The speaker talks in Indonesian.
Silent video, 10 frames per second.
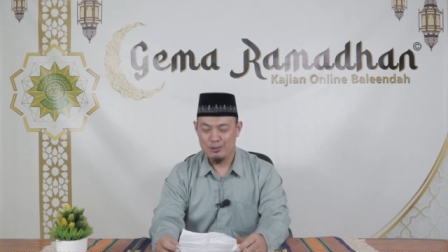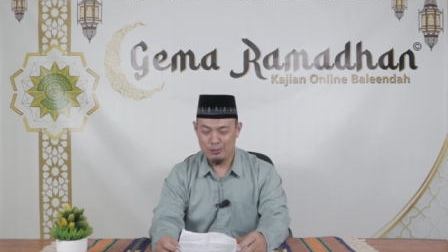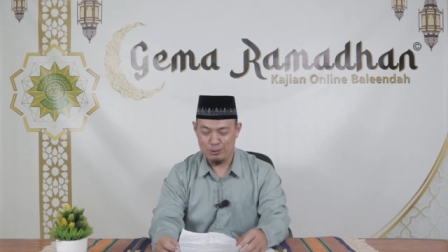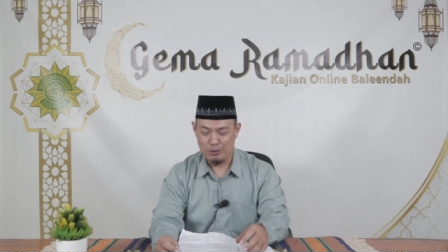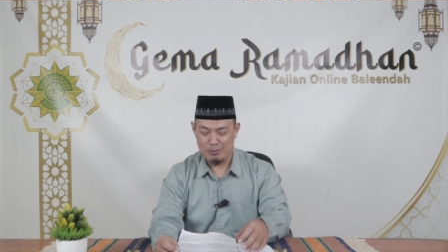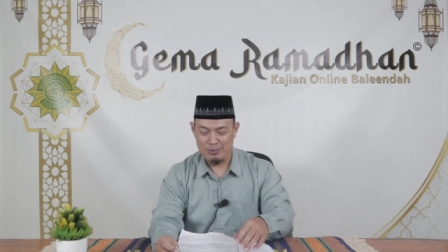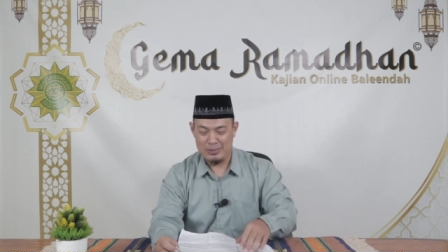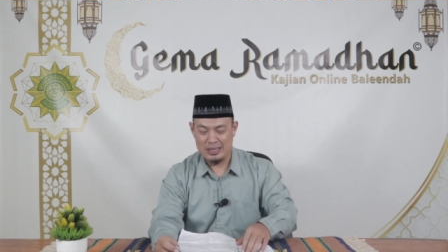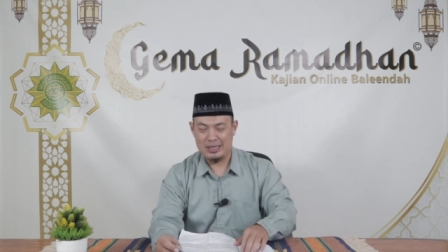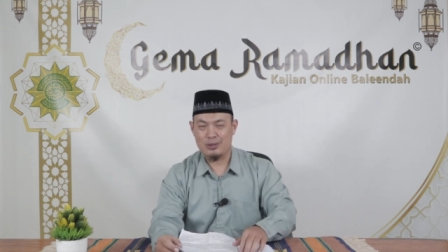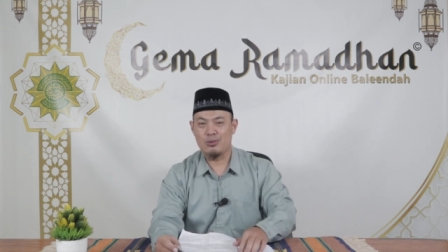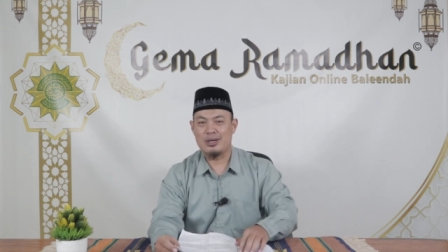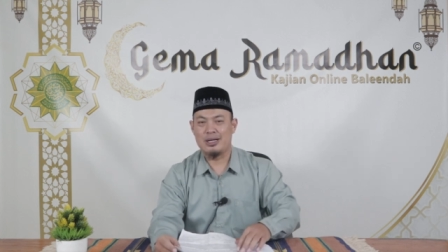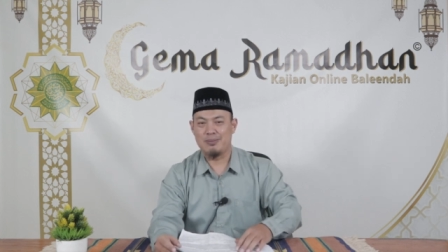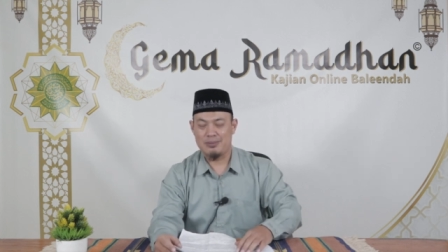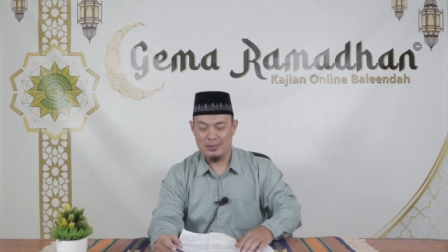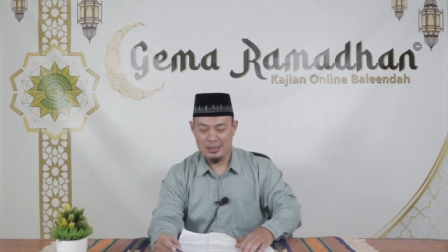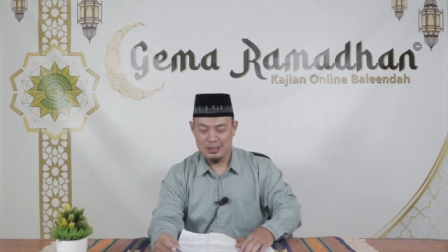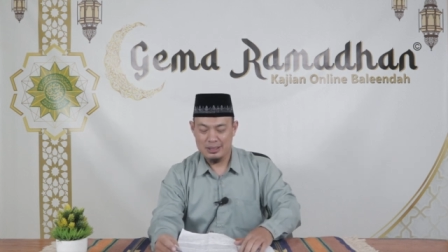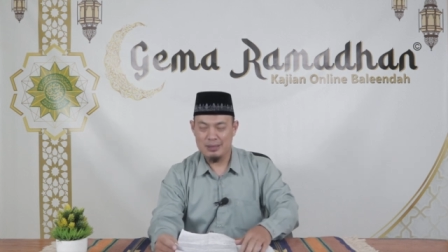untuk melakukan
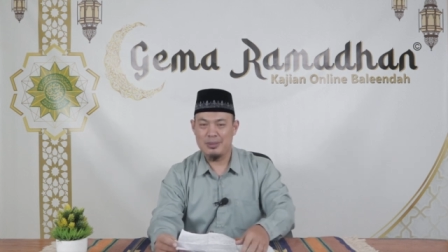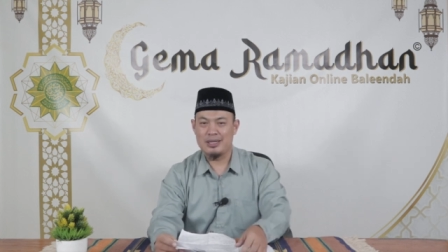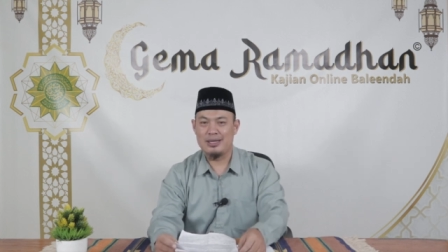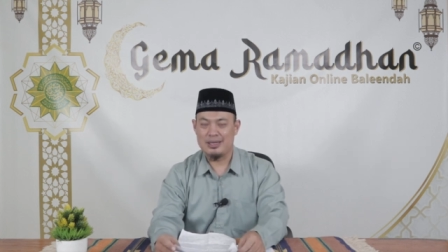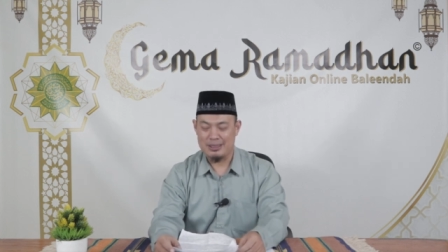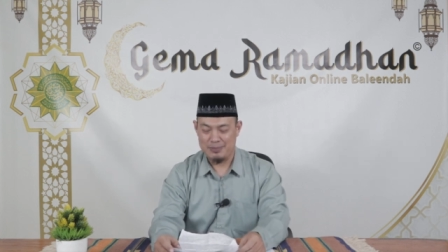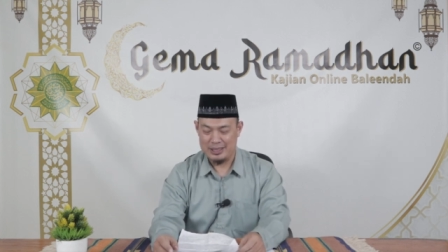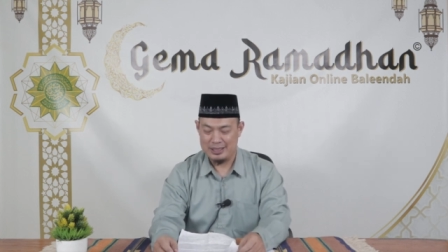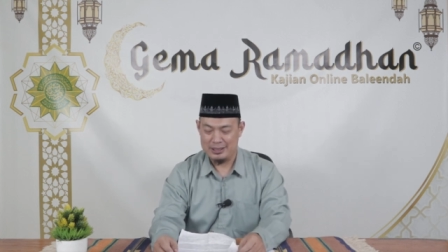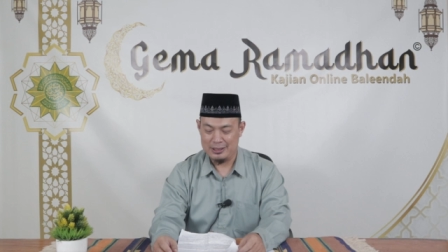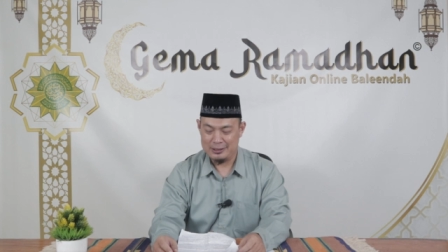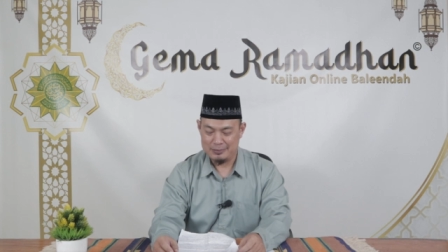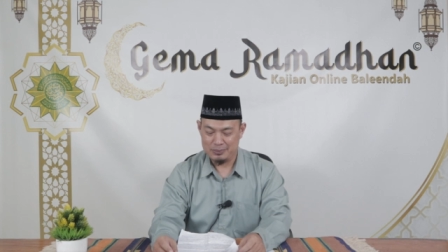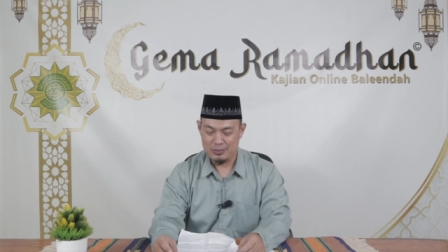ibadah kepadanya.